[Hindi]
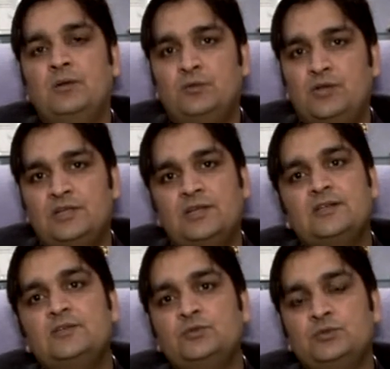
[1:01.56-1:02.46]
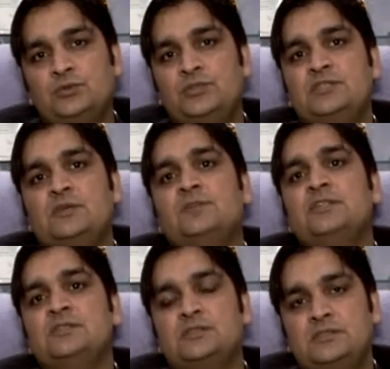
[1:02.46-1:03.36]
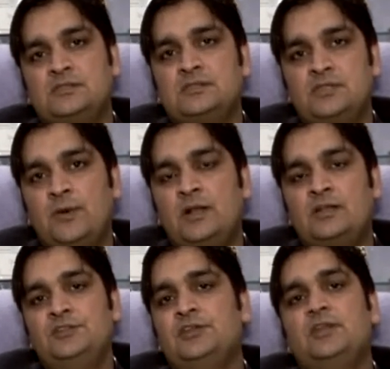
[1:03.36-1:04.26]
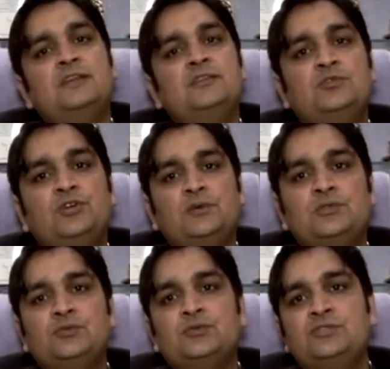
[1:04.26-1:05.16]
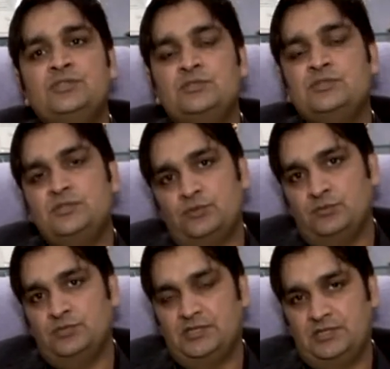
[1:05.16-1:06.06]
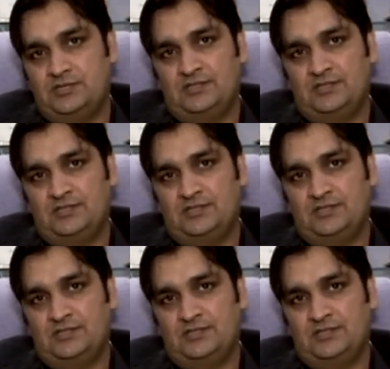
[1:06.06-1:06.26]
डेवलप हो जाता है तो वो थोड़े से अपने संभाल लेते हैं लेकिन छोटे बच्चों को इन चीज़ों से ज़रूर बचा के